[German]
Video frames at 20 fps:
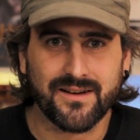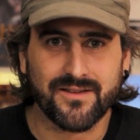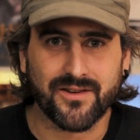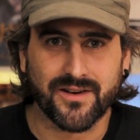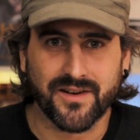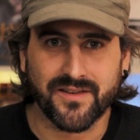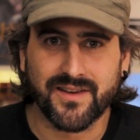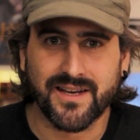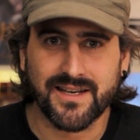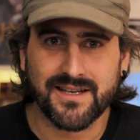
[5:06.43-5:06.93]

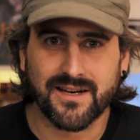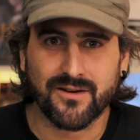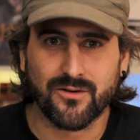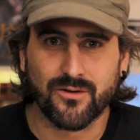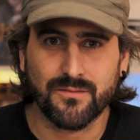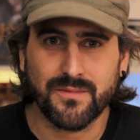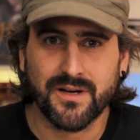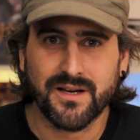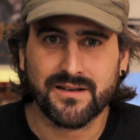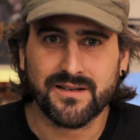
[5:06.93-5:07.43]
sondern es geht
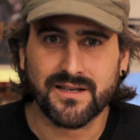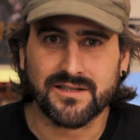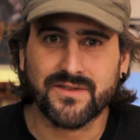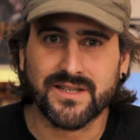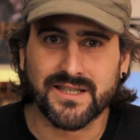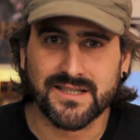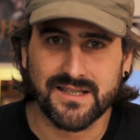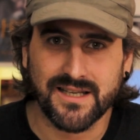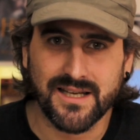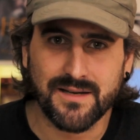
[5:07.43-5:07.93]
darum, dass
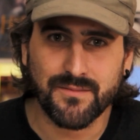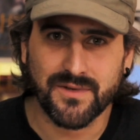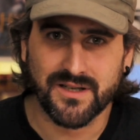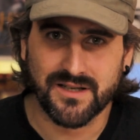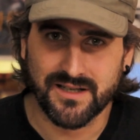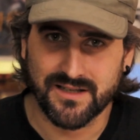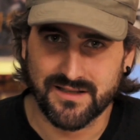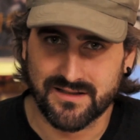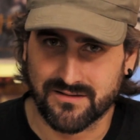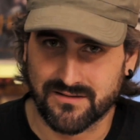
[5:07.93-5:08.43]
wir das Leben
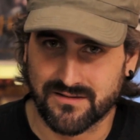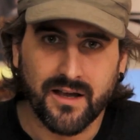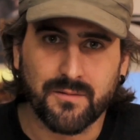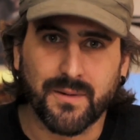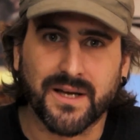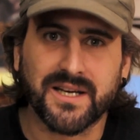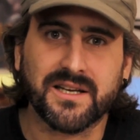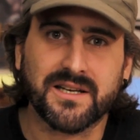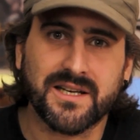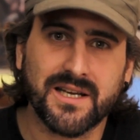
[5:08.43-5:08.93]
genießen.
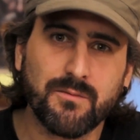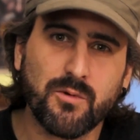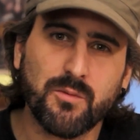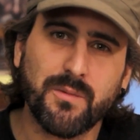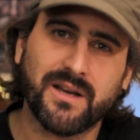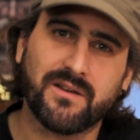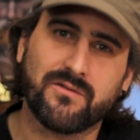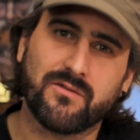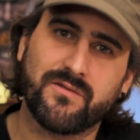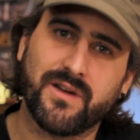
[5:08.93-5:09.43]
Ich meine, in dem
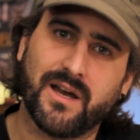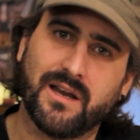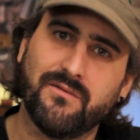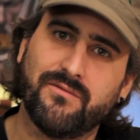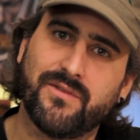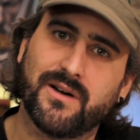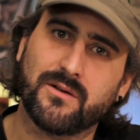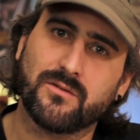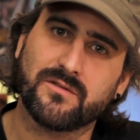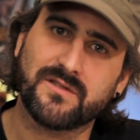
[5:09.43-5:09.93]
Moment, wo wir
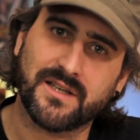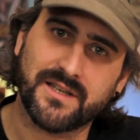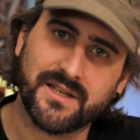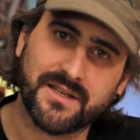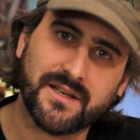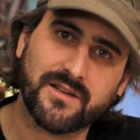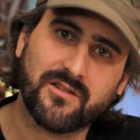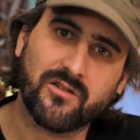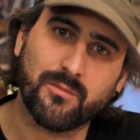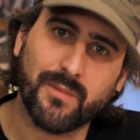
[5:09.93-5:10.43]
anfangen, uns
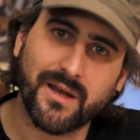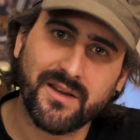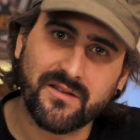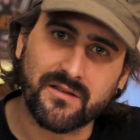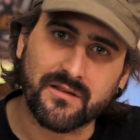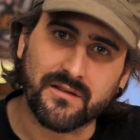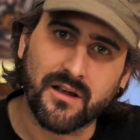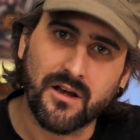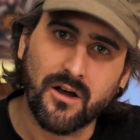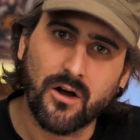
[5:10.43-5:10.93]
aneinander zu
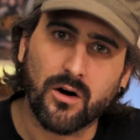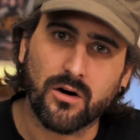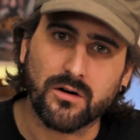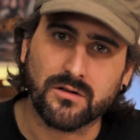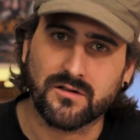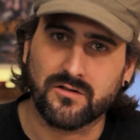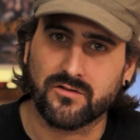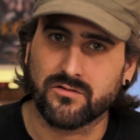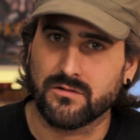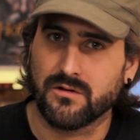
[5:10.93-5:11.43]
messen
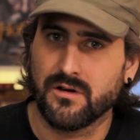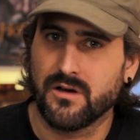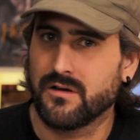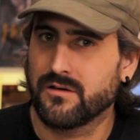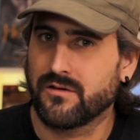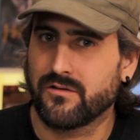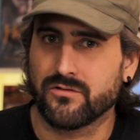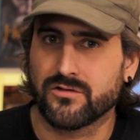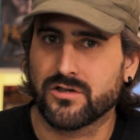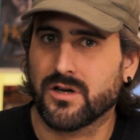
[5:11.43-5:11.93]
und zu,
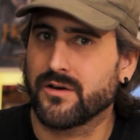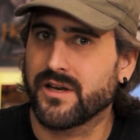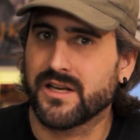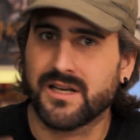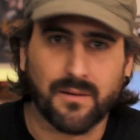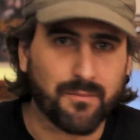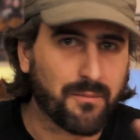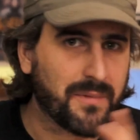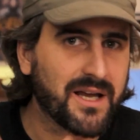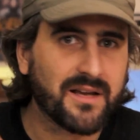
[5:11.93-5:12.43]
zu schauen,
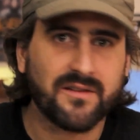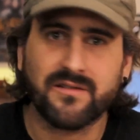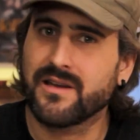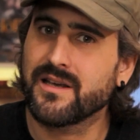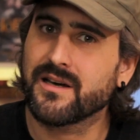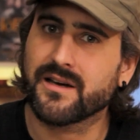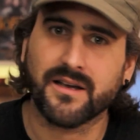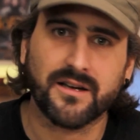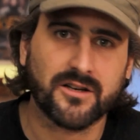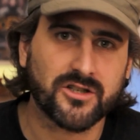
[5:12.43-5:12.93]
ich habe mehr
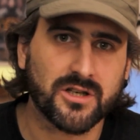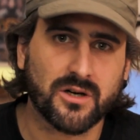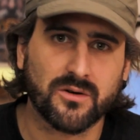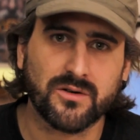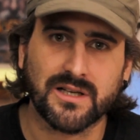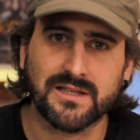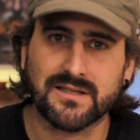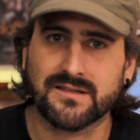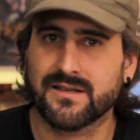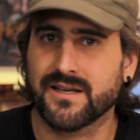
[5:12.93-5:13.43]
Serien
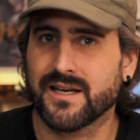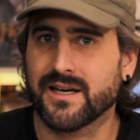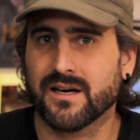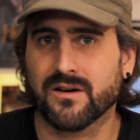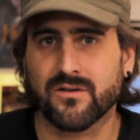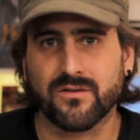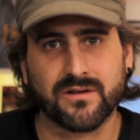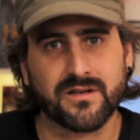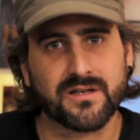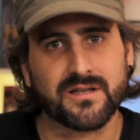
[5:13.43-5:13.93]
geschaut als
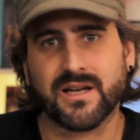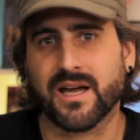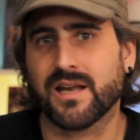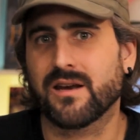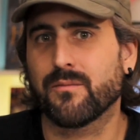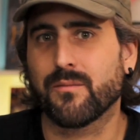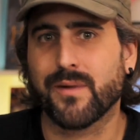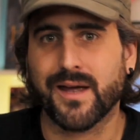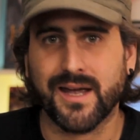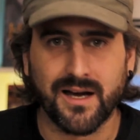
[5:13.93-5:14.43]
der und ich
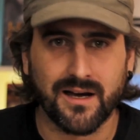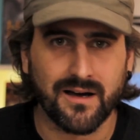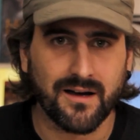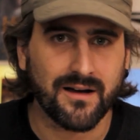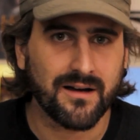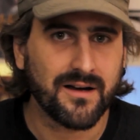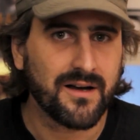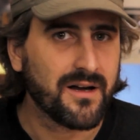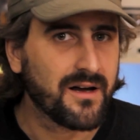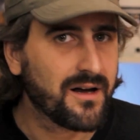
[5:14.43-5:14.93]
kenne
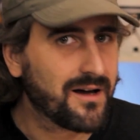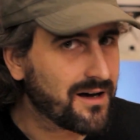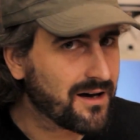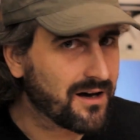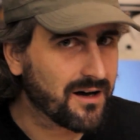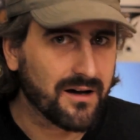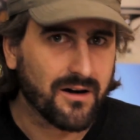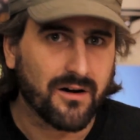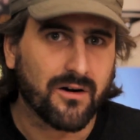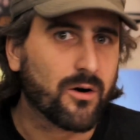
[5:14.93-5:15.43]
mehr
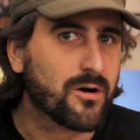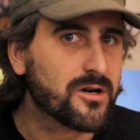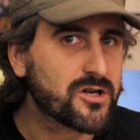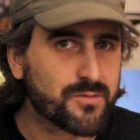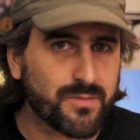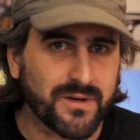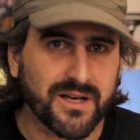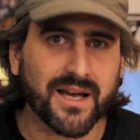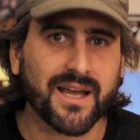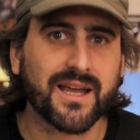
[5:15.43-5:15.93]
äh,
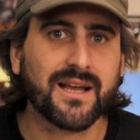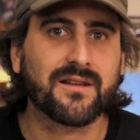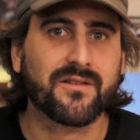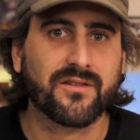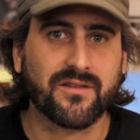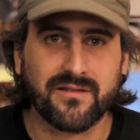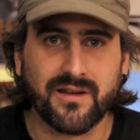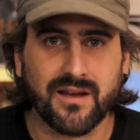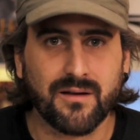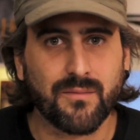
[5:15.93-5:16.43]

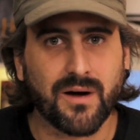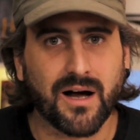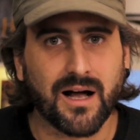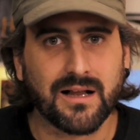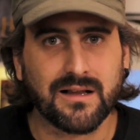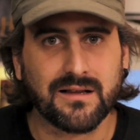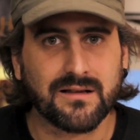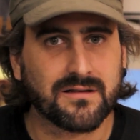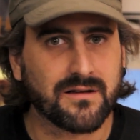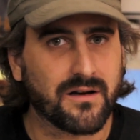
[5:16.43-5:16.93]
Rollenspielregelsysteme
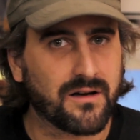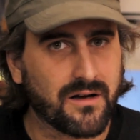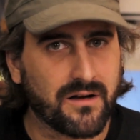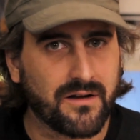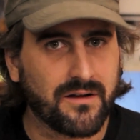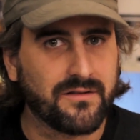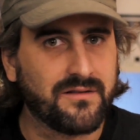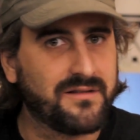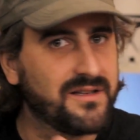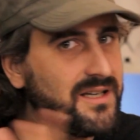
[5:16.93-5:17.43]
als
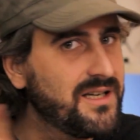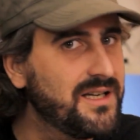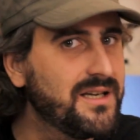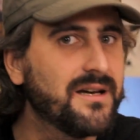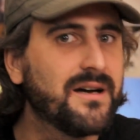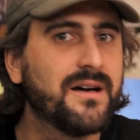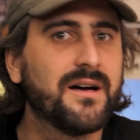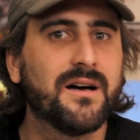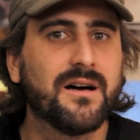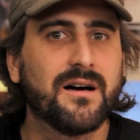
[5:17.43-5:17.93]
äh,
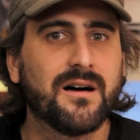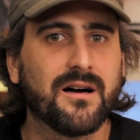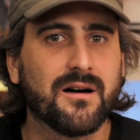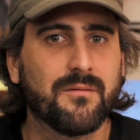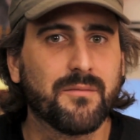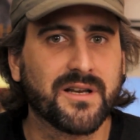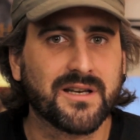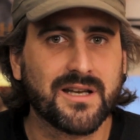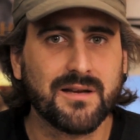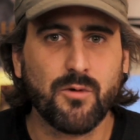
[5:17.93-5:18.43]
die,
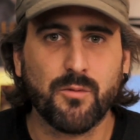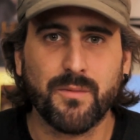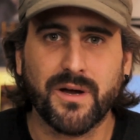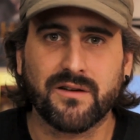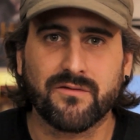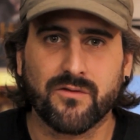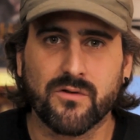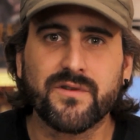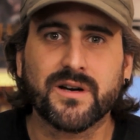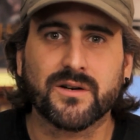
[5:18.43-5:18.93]
ähm, in dem
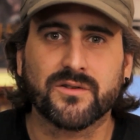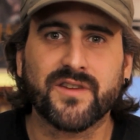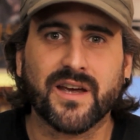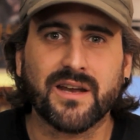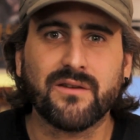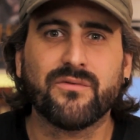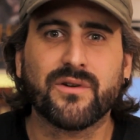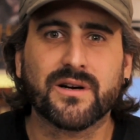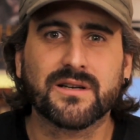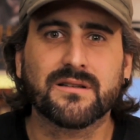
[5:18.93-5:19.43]
Moment, wo wir uns
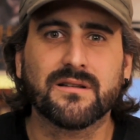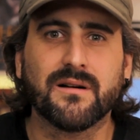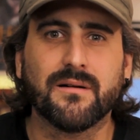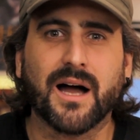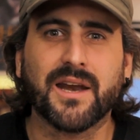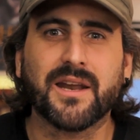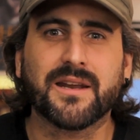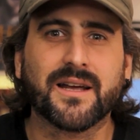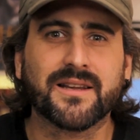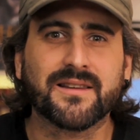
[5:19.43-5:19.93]
anfangen,
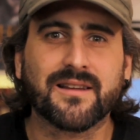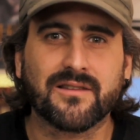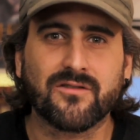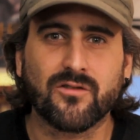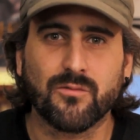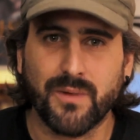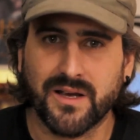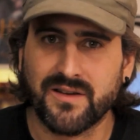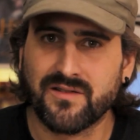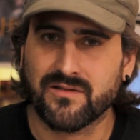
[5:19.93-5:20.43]
aneinander
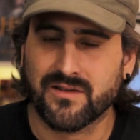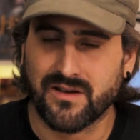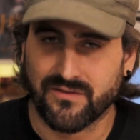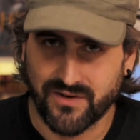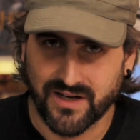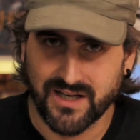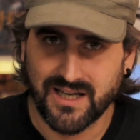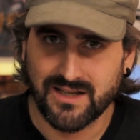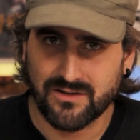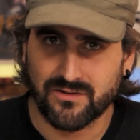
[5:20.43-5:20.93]
zu messen, da
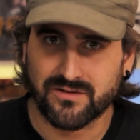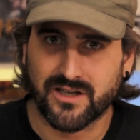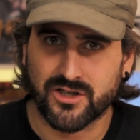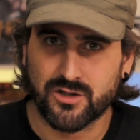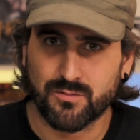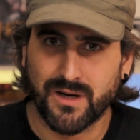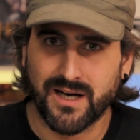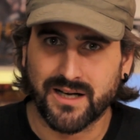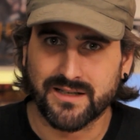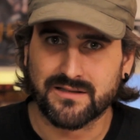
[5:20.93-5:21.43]
vergeht doch der
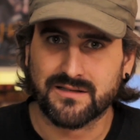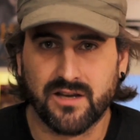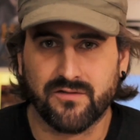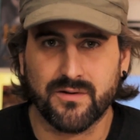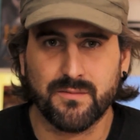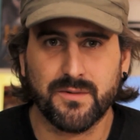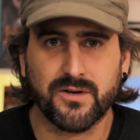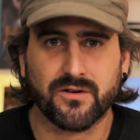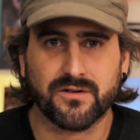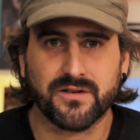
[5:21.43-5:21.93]
Spaß. Ich
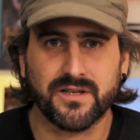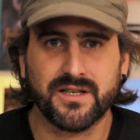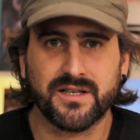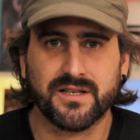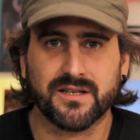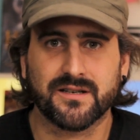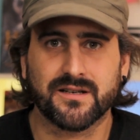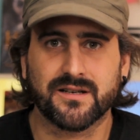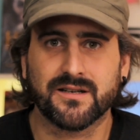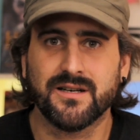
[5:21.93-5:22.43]
will mir doch
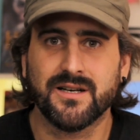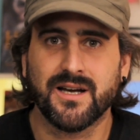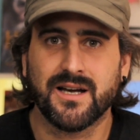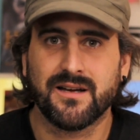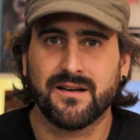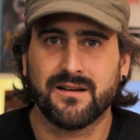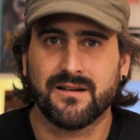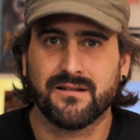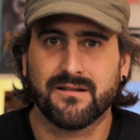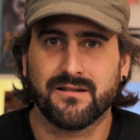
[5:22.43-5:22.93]
nicht äh,
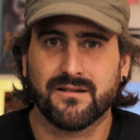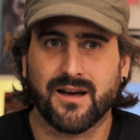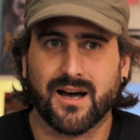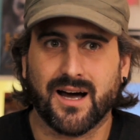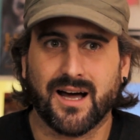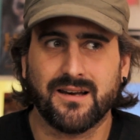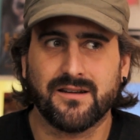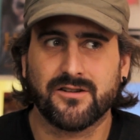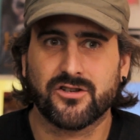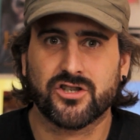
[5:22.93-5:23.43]

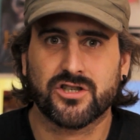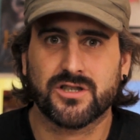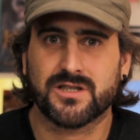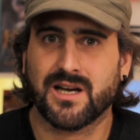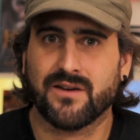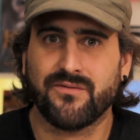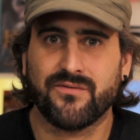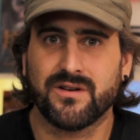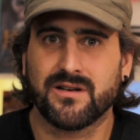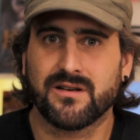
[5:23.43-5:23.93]
alle
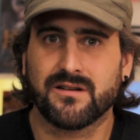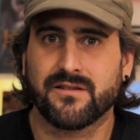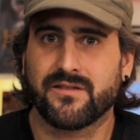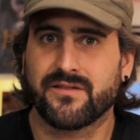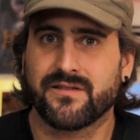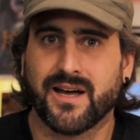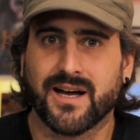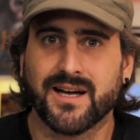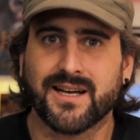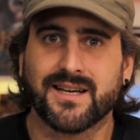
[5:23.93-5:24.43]
Staffeln
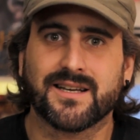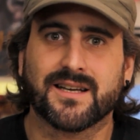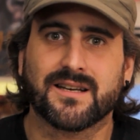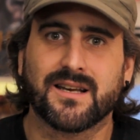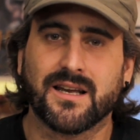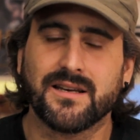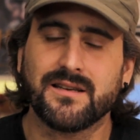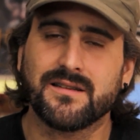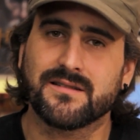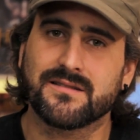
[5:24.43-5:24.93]
Stargate
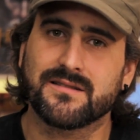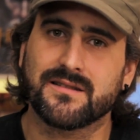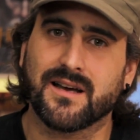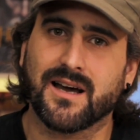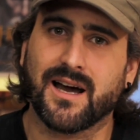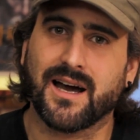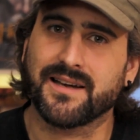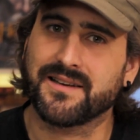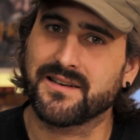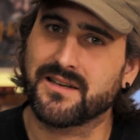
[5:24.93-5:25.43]
Atlantis
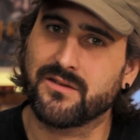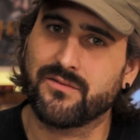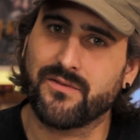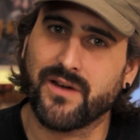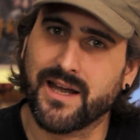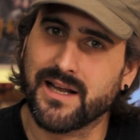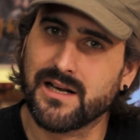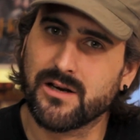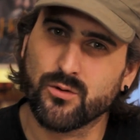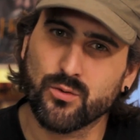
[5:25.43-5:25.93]

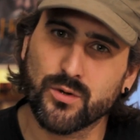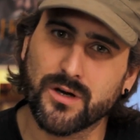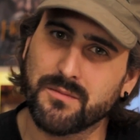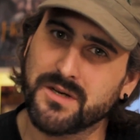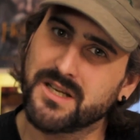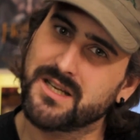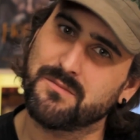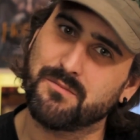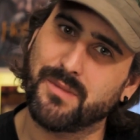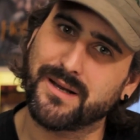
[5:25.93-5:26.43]
reinquälen, nur
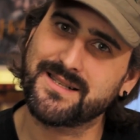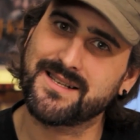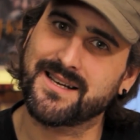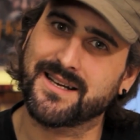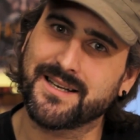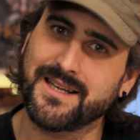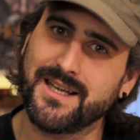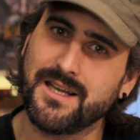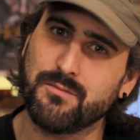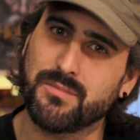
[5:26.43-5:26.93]
damit ich ein
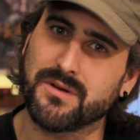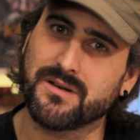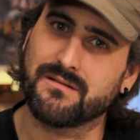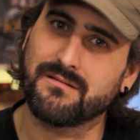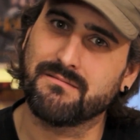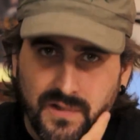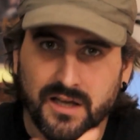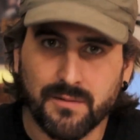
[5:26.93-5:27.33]
besserer Geek bin.